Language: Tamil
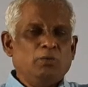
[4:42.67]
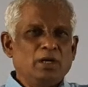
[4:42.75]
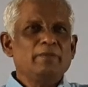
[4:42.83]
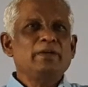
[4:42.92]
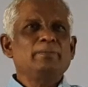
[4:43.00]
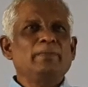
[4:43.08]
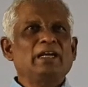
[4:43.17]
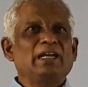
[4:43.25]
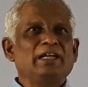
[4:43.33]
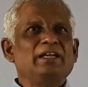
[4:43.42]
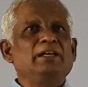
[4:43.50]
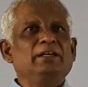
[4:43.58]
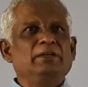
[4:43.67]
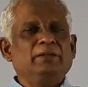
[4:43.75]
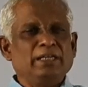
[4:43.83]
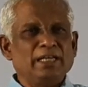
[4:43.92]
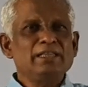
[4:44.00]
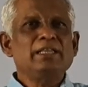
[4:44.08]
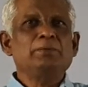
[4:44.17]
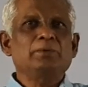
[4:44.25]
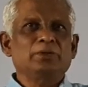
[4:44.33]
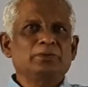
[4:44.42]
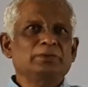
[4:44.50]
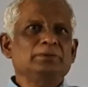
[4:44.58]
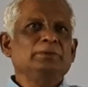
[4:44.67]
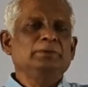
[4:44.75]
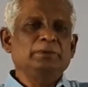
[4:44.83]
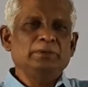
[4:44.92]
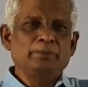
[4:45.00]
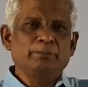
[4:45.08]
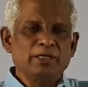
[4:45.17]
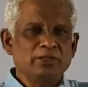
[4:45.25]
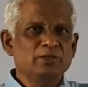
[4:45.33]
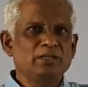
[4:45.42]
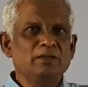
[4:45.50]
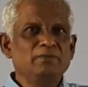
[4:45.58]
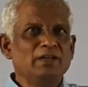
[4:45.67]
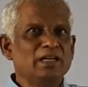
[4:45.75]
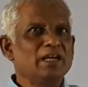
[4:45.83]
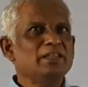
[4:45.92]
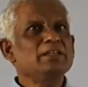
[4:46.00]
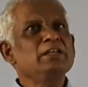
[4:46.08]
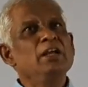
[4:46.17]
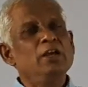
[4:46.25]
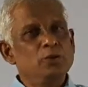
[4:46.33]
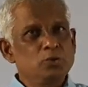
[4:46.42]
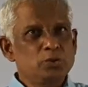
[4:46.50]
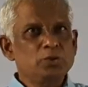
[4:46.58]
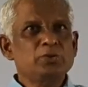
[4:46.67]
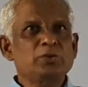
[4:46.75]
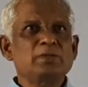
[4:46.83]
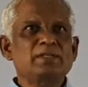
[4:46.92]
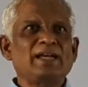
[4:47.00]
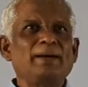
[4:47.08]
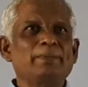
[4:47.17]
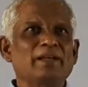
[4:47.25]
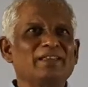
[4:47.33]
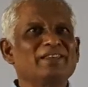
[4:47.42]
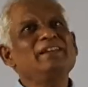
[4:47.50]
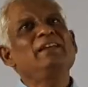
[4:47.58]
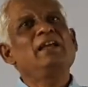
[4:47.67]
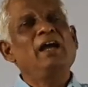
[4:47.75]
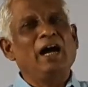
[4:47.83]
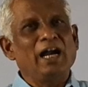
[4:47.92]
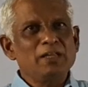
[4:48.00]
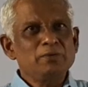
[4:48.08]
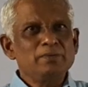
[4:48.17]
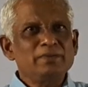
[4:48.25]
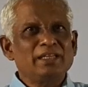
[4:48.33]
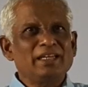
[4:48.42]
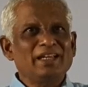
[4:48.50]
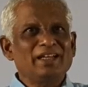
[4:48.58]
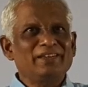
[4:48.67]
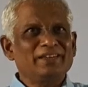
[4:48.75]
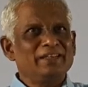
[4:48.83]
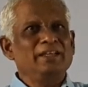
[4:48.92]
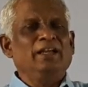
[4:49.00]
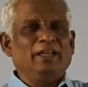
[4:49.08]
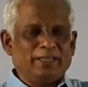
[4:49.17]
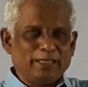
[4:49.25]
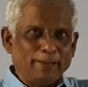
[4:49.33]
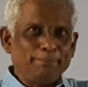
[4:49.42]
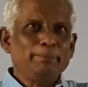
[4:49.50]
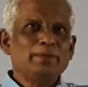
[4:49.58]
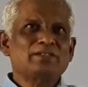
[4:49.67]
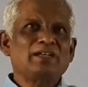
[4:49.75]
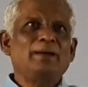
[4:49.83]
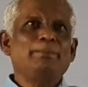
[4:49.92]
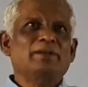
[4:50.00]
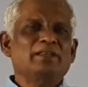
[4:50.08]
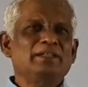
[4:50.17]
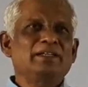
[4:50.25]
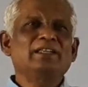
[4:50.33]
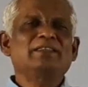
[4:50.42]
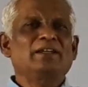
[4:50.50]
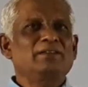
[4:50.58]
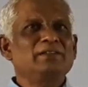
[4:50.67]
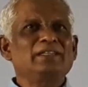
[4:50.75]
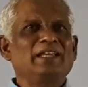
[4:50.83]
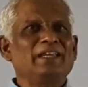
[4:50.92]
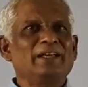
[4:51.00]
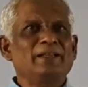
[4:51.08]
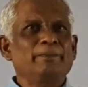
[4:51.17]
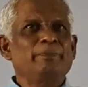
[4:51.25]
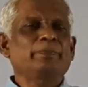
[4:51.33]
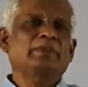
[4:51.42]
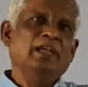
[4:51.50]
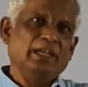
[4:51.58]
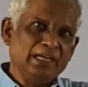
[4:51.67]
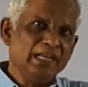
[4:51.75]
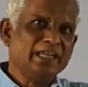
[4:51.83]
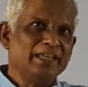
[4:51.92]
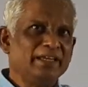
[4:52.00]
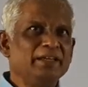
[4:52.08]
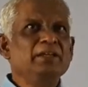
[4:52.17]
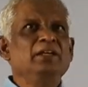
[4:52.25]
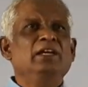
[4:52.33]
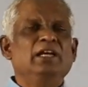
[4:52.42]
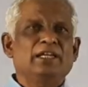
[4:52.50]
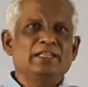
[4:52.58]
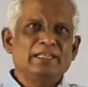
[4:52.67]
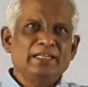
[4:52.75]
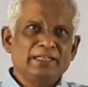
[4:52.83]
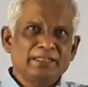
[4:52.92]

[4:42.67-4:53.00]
உணவின் மேலே எந்த ஒரு பற்றுதலும் வராது ருசிச்சும் சாப்பிடாது அளவும் தெரியாது எப்போ சாப்பிட்றது நிறுத்துறதுன்னு தெரியாது இன்றைக்கி இந்த